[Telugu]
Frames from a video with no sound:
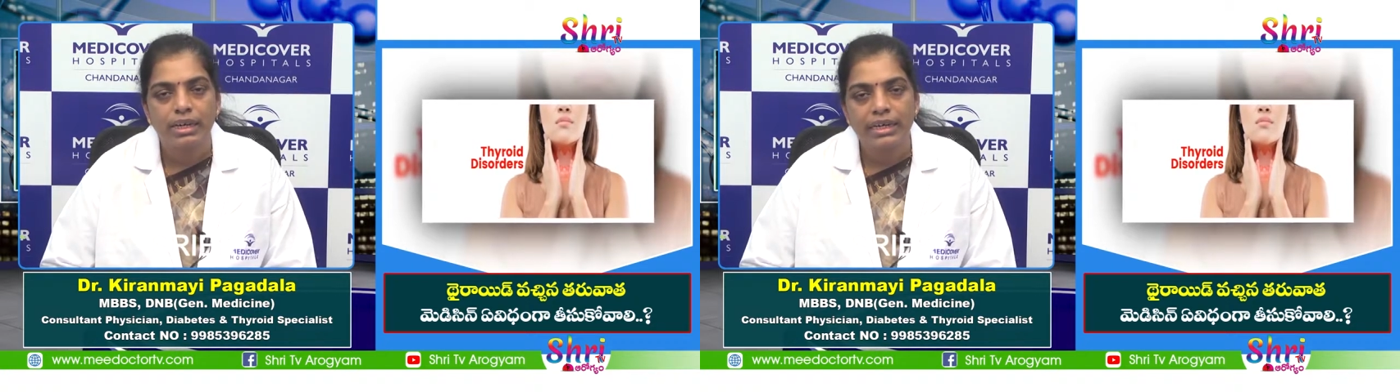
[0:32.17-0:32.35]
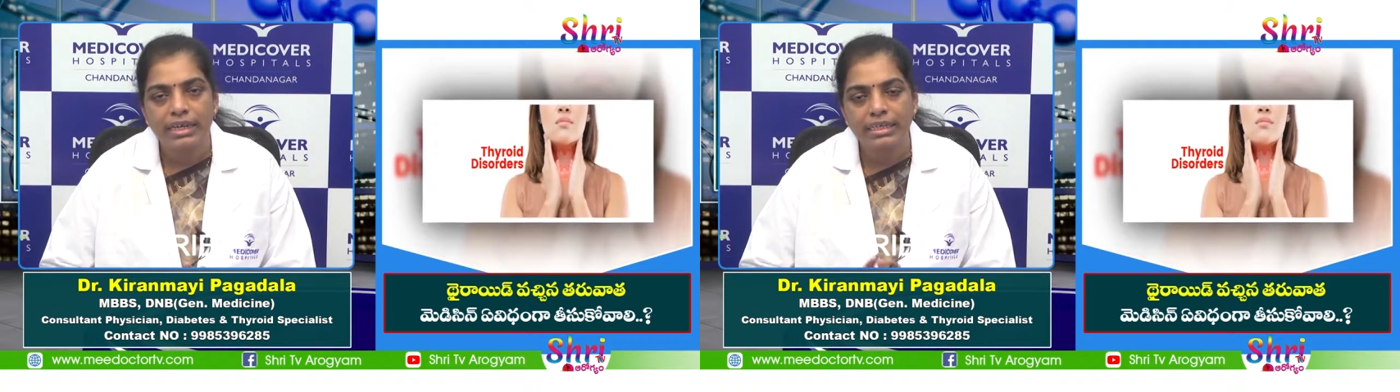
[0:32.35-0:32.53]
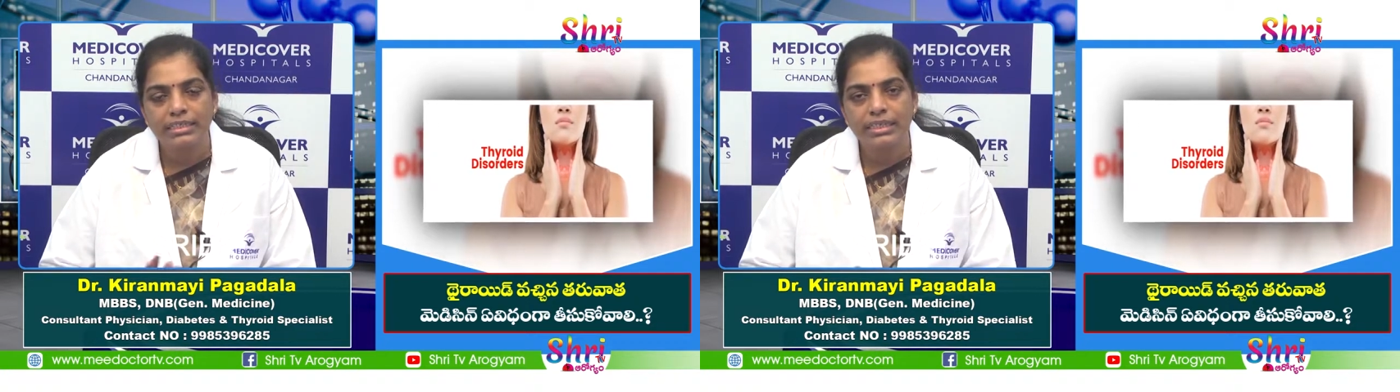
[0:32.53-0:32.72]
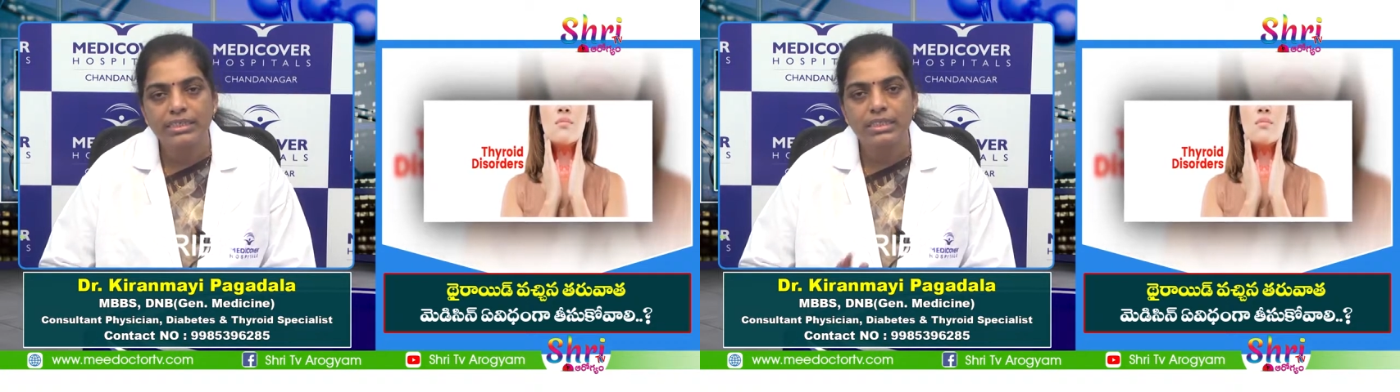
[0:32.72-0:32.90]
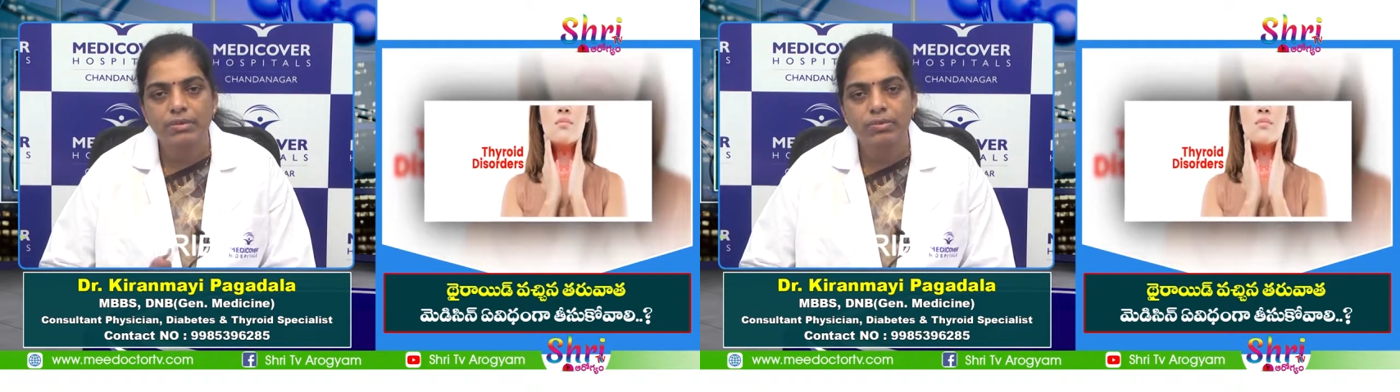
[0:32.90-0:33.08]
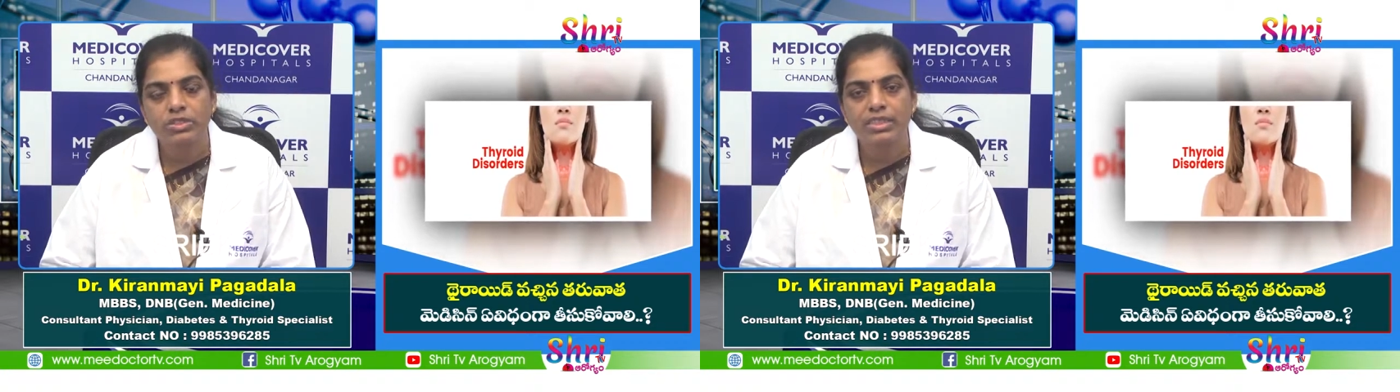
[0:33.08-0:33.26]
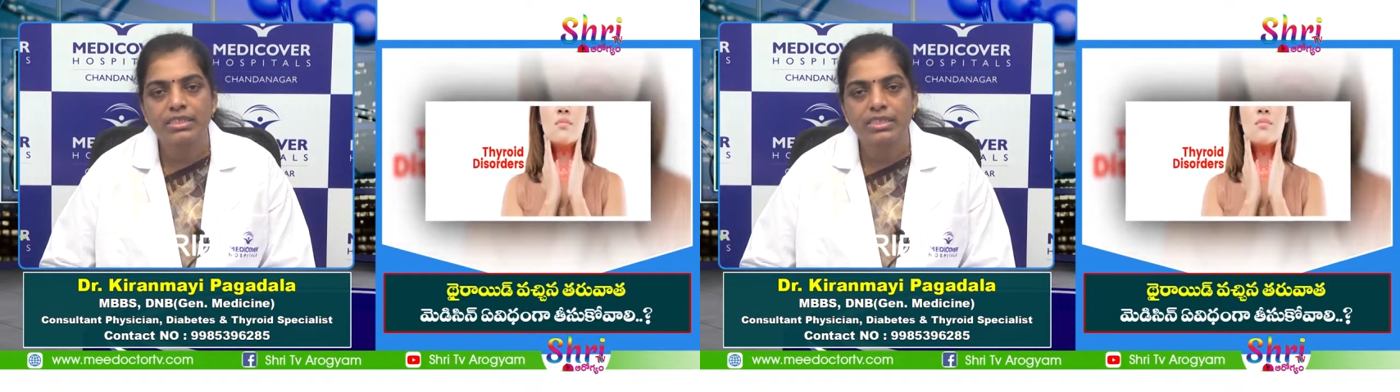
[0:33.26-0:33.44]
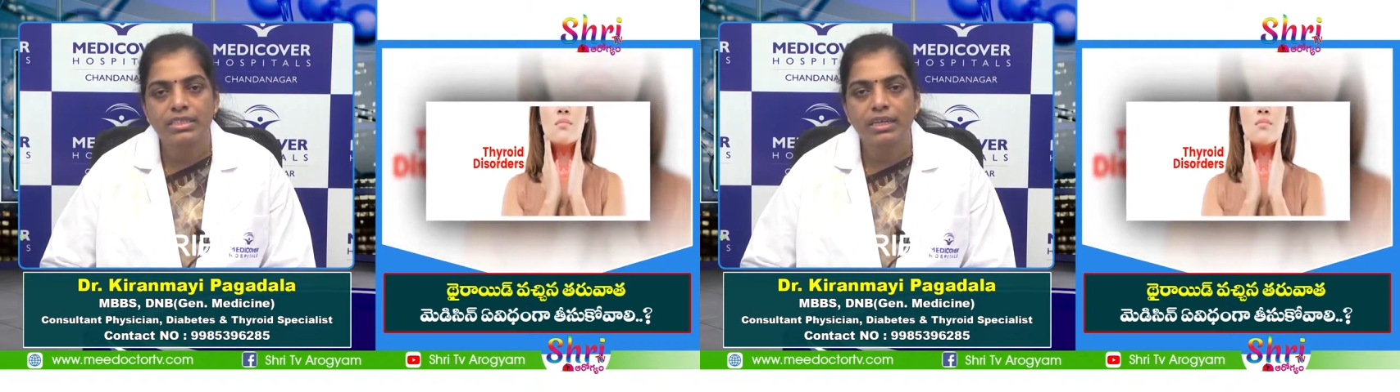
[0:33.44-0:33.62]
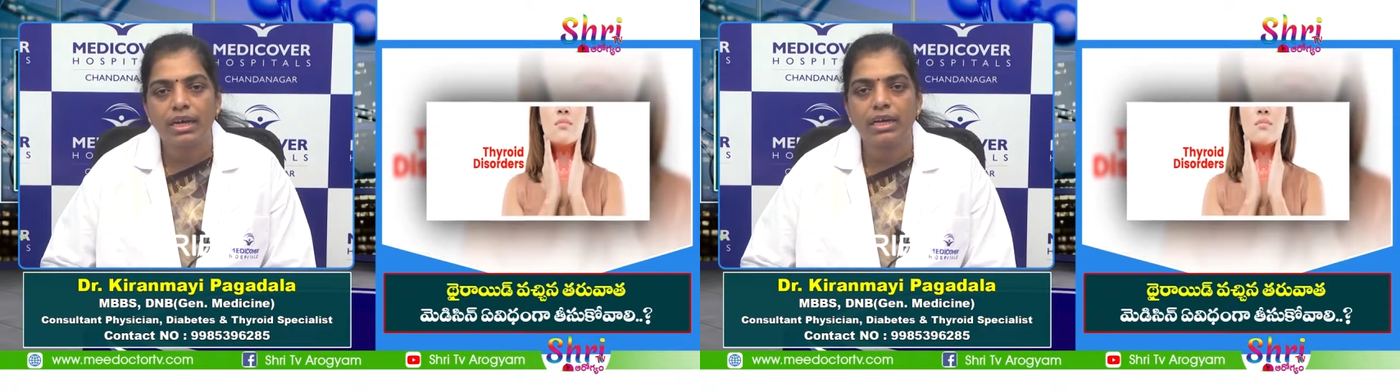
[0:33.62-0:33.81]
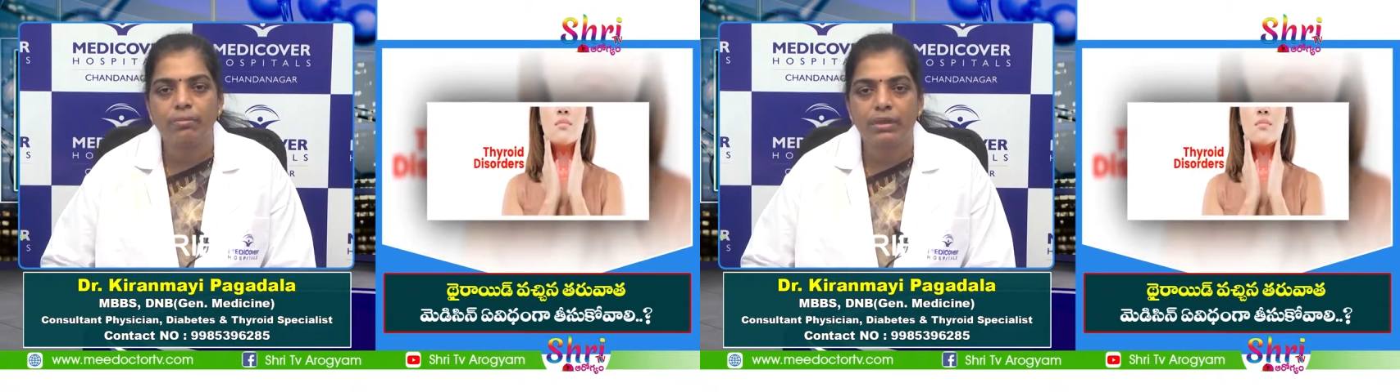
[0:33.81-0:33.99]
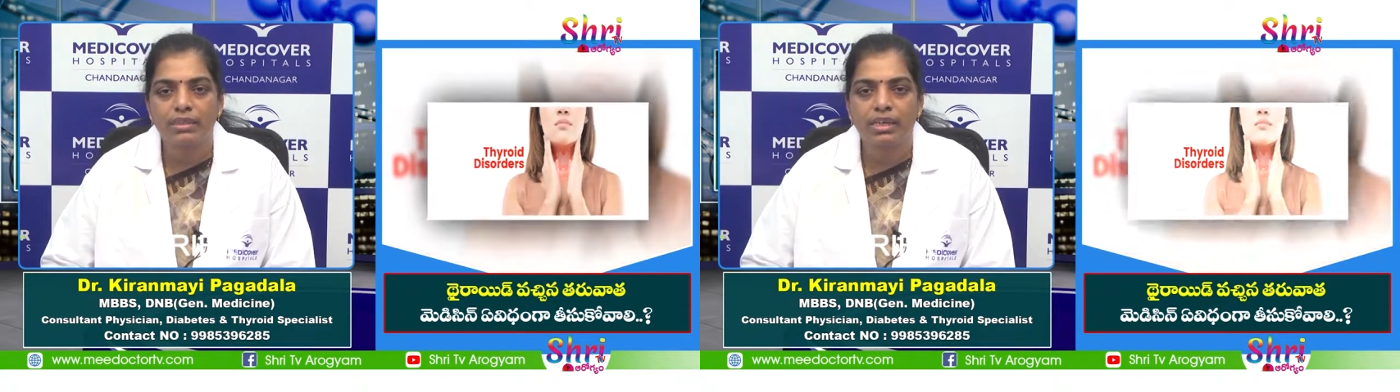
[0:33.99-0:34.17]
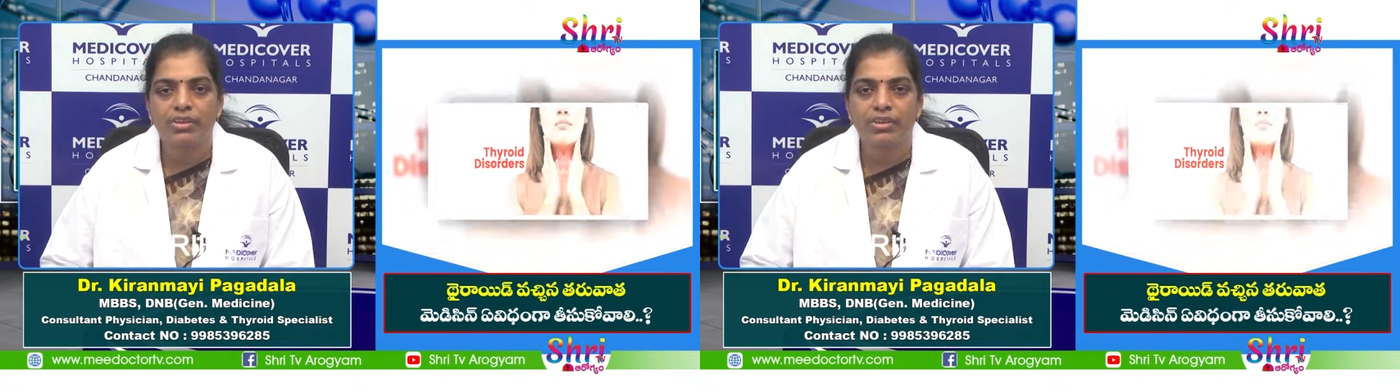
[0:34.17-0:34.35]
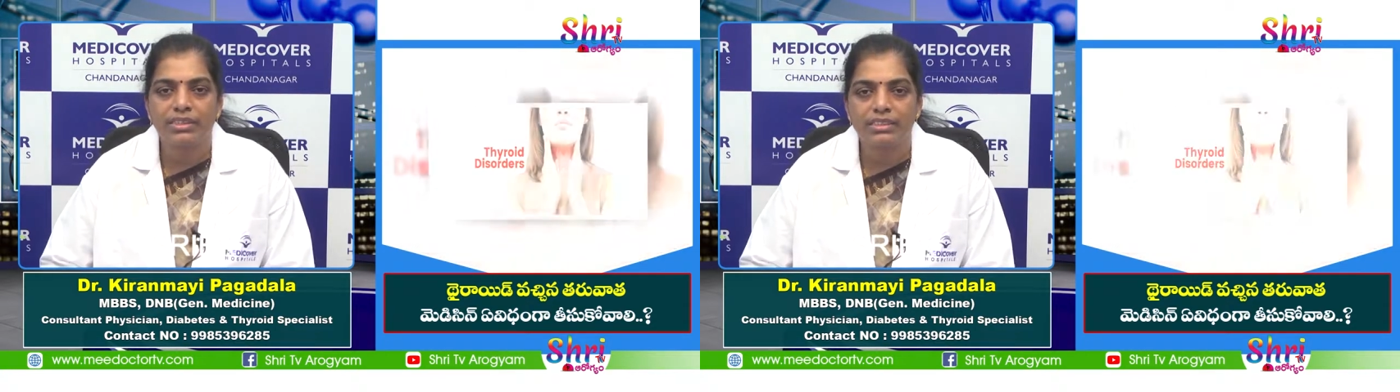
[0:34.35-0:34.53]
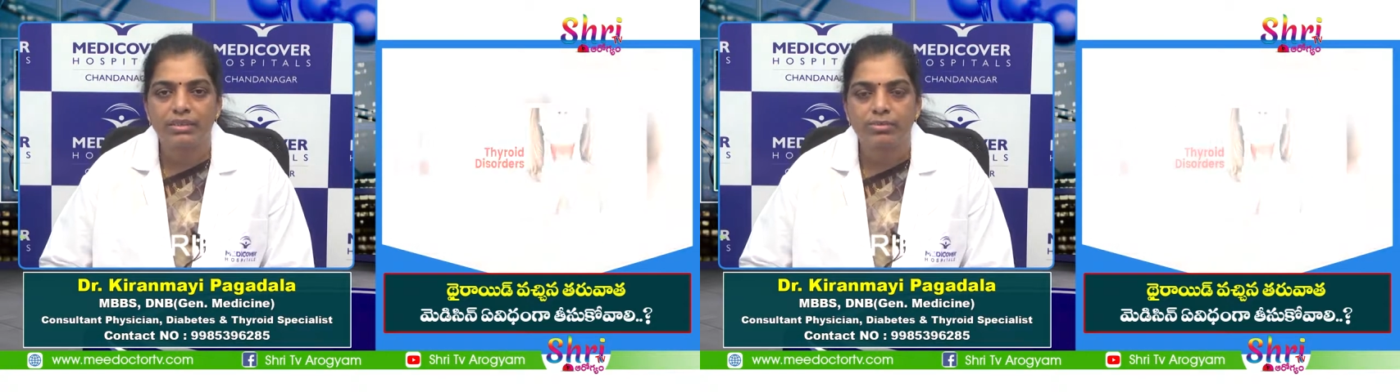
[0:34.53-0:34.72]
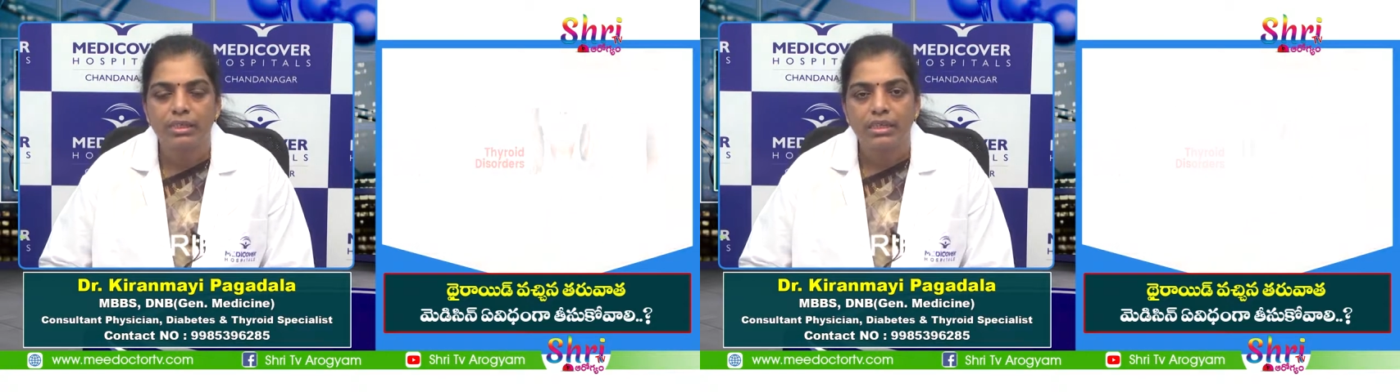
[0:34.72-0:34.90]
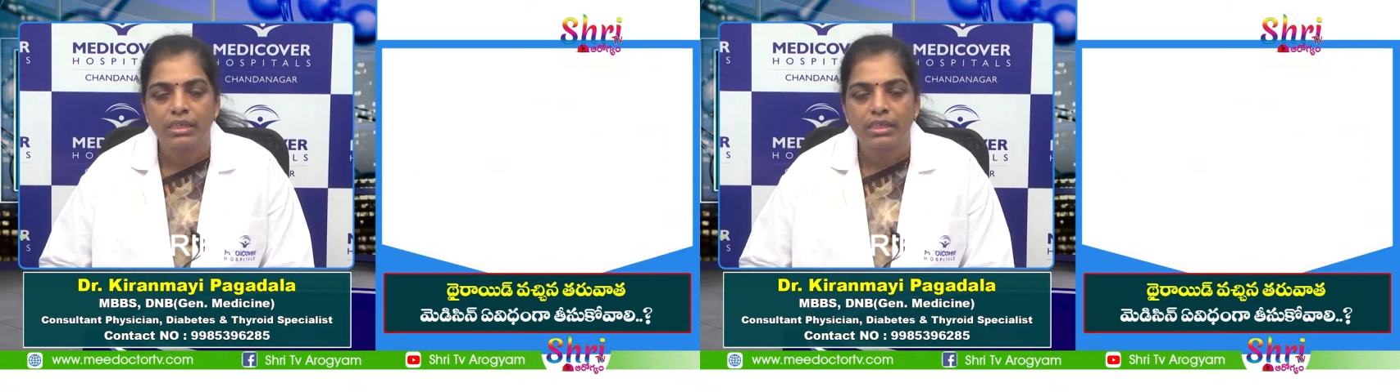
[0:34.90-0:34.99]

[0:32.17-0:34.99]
అండ్ నెక్స్ట్ ఎక్స్ట్రీమ్ వచ్చేసేసి హైపర్ థైరాయిడిజం